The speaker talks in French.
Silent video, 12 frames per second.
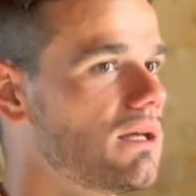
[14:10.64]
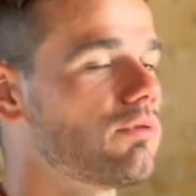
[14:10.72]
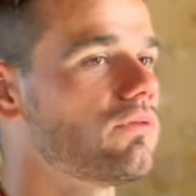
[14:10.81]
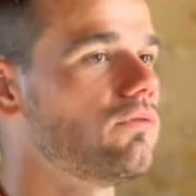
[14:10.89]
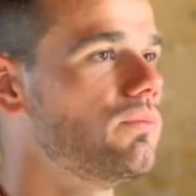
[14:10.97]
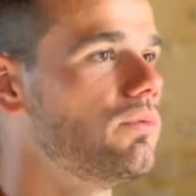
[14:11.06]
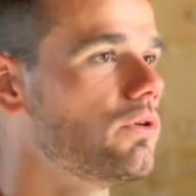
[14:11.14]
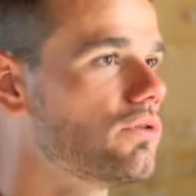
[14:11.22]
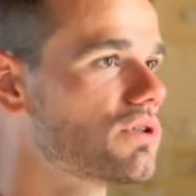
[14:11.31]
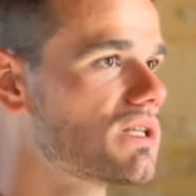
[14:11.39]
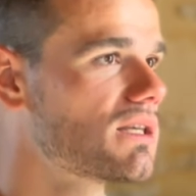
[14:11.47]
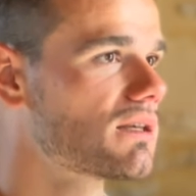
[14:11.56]
point de vue
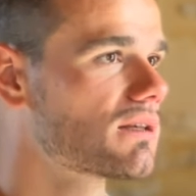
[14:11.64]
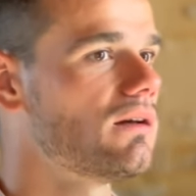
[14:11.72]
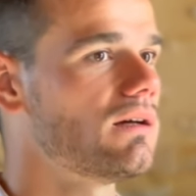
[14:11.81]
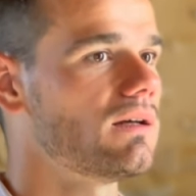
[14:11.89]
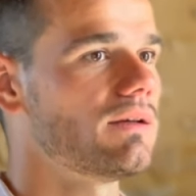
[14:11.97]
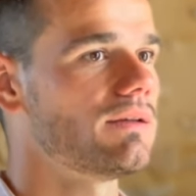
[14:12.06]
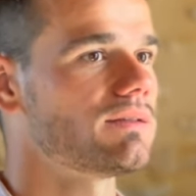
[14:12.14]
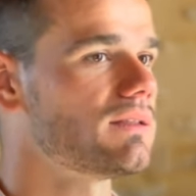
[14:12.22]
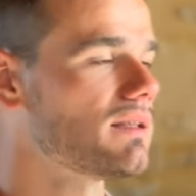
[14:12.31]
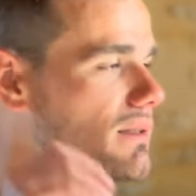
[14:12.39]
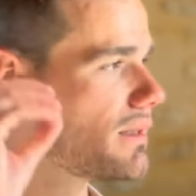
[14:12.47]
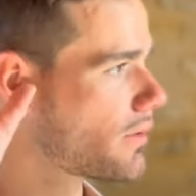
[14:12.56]
biologique, euh,
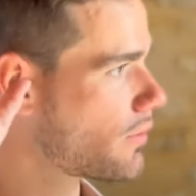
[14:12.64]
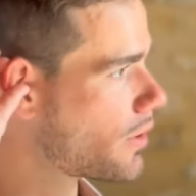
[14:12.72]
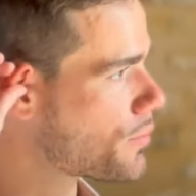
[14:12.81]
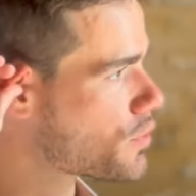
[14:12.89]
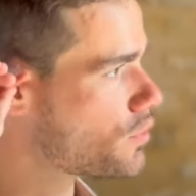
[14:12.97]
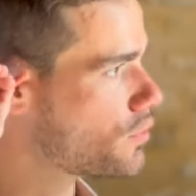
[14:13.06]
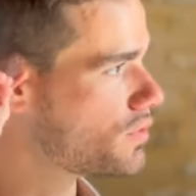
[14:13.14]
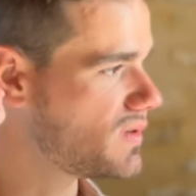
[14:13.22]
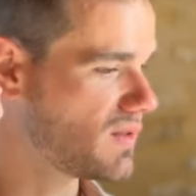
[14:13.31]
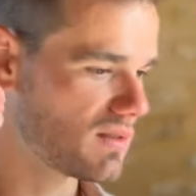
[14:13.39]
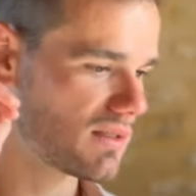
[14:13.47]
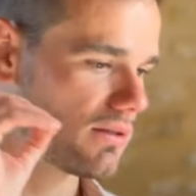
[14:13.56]
c'est-à-dire que comme je le
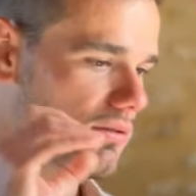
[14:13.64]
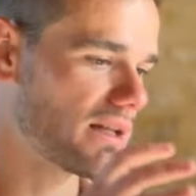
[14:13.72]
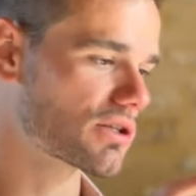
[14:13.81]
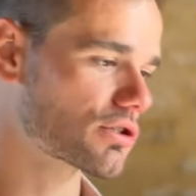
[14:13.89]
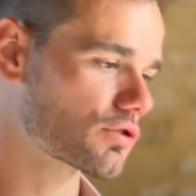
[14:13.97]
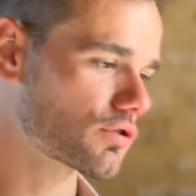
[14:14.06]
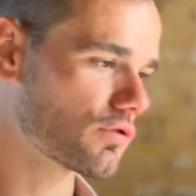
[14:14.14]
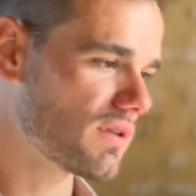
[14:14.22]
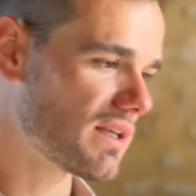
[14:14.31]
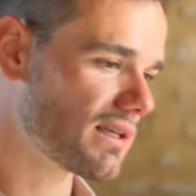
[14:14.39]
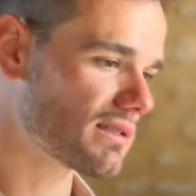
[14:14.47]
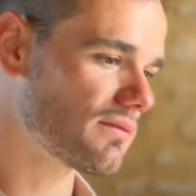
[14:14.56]
disais dans la
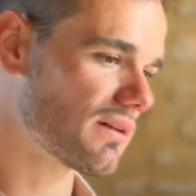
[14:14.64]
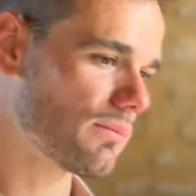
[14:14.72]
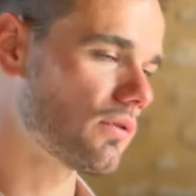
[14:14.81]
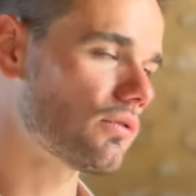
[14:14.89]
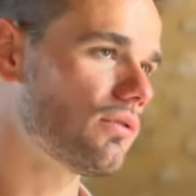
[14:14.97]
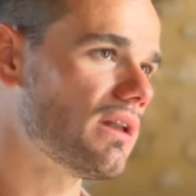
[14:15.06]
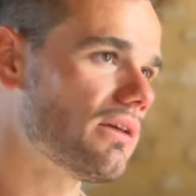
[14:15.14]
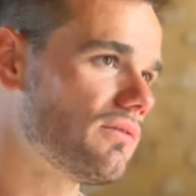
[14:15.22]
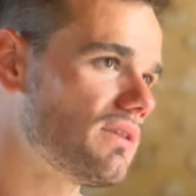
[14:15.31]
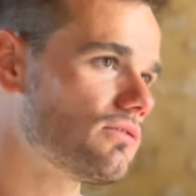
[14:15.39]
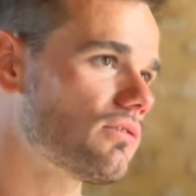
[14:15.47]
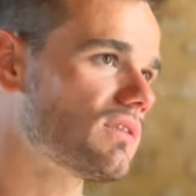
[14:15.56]
genèse vraiment de la
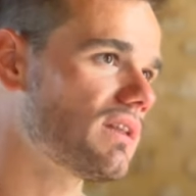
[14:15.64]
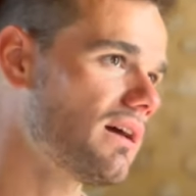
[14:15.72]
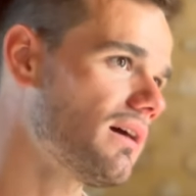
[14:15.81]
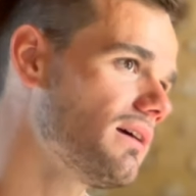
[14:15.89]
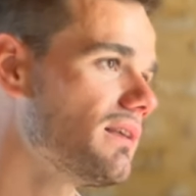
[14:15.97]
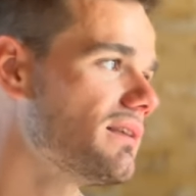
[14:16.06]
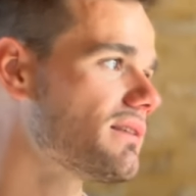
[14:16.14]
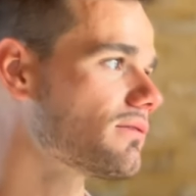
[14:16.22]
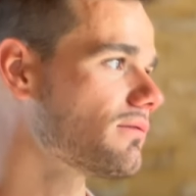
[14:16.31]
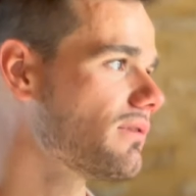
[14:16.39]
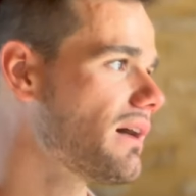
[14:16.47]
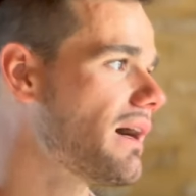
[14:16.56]
vie sur Terre, ils
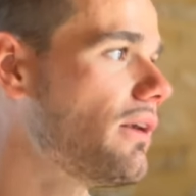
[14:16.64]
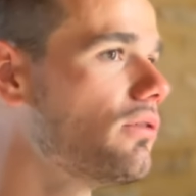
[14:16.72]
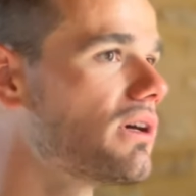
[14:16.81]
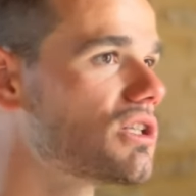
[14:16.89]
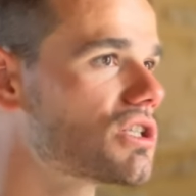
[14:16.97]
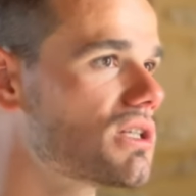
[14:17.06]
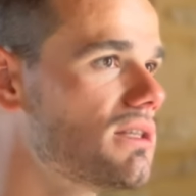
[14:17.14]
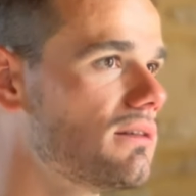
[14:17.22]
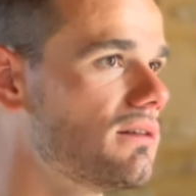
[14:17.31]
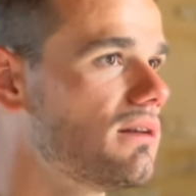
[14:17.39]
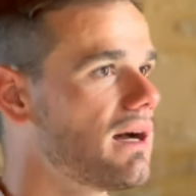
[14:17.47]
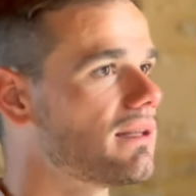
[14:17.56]
sont à l'origine
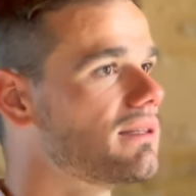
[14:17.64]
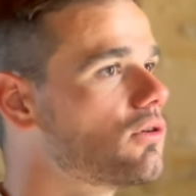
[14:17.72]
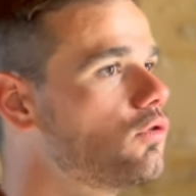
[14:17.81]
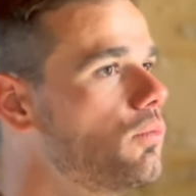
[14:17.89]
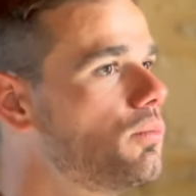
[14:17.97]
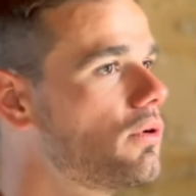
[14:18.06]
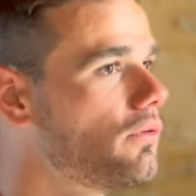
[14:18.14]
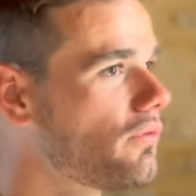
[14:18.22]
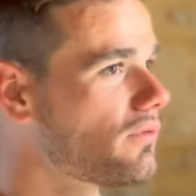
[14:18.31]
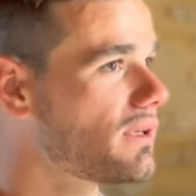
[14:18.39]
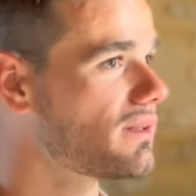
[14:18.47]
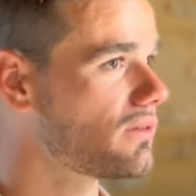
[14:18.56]
un des couples
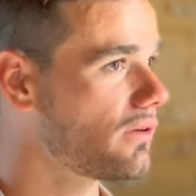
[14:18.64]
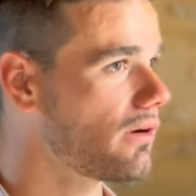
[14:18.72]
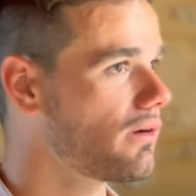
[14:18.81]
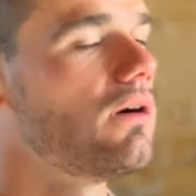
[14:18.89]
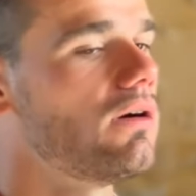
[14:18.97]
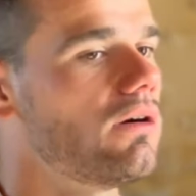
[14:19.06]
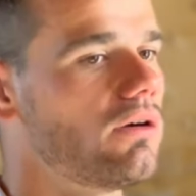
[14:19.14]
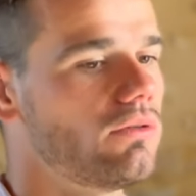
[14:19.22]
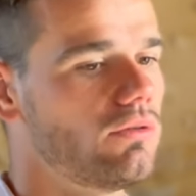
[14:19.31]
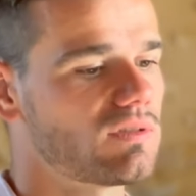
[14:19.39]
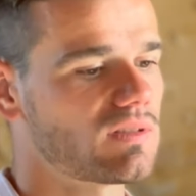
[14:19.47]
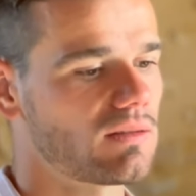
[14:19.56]
fondateurs
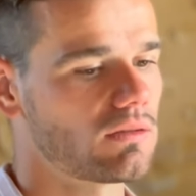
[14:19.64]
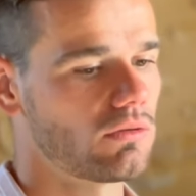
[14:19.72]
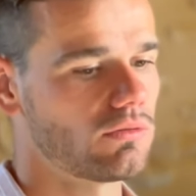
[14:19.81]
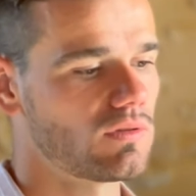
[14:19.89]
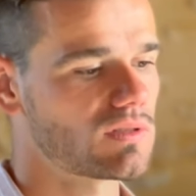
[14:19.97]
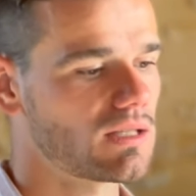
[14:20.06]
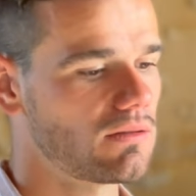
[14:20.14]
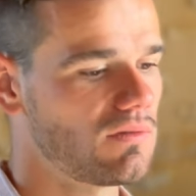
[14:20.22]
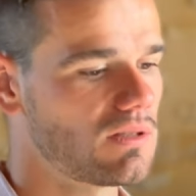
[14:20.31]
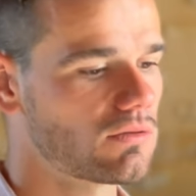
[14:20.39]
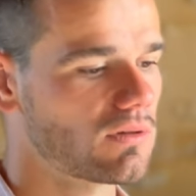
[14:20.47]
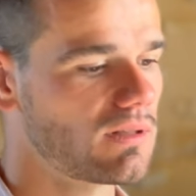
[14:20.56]
de, cette, de cette
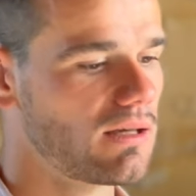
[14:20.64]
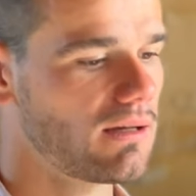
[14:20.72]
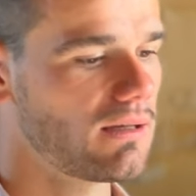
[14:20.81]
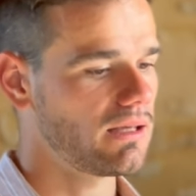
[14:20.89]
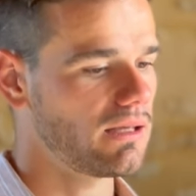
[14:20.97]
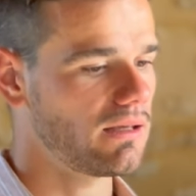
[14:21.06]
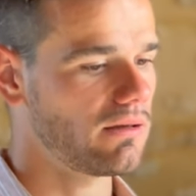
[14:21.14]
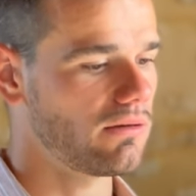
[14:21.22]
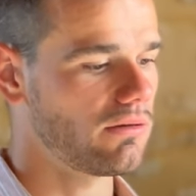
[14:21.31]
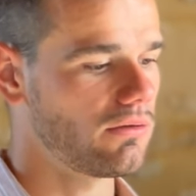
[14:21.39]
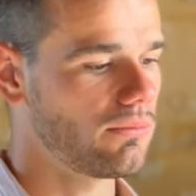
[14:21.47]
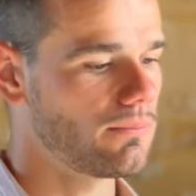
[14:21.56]
vie sur Terre. Et
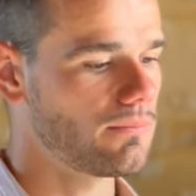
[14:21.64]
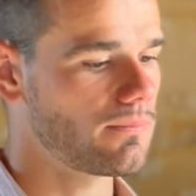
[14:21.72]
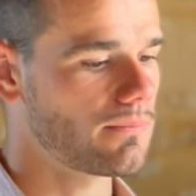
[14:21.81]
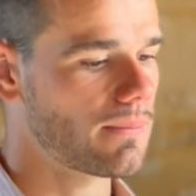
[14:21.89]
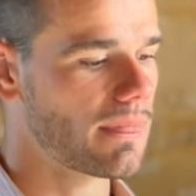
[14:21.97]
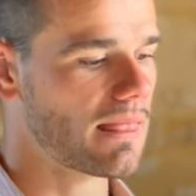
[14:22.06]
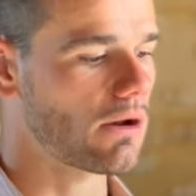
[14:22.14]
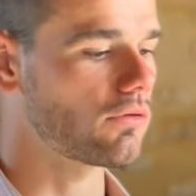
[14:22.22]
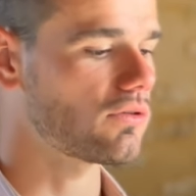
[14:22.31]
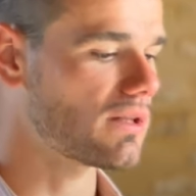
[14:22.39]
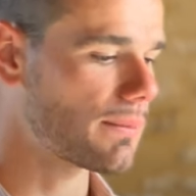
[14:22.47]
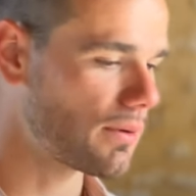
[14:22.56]
alors
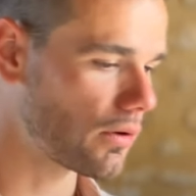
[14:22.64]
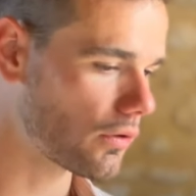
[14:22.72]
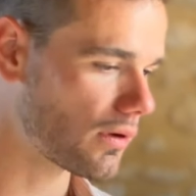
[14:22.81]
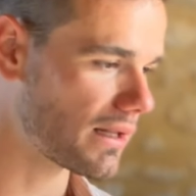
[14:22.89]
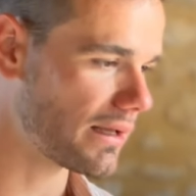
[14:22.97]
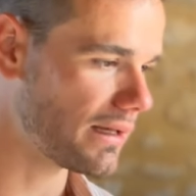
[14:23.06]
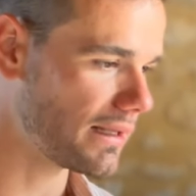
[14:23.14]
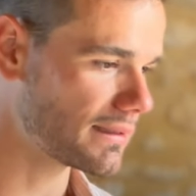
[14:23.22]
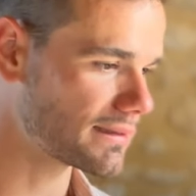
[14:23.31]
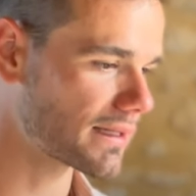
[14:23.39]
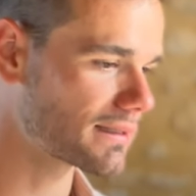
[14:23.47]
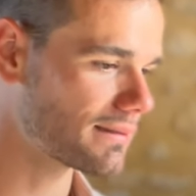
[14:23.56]
on n'en a pas encore
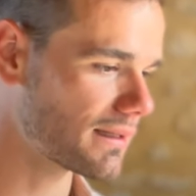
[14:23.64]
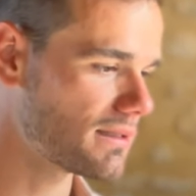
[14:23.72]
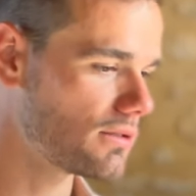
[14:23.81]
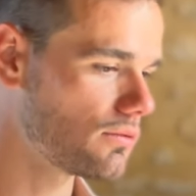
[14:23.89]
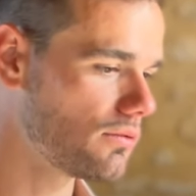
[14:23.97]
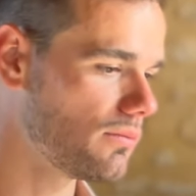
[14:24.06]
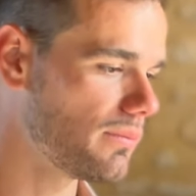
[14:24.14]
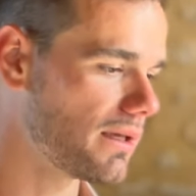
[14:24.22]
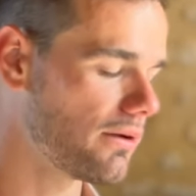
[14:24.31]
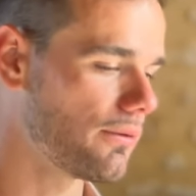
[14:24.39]
l'exacte certitude, mais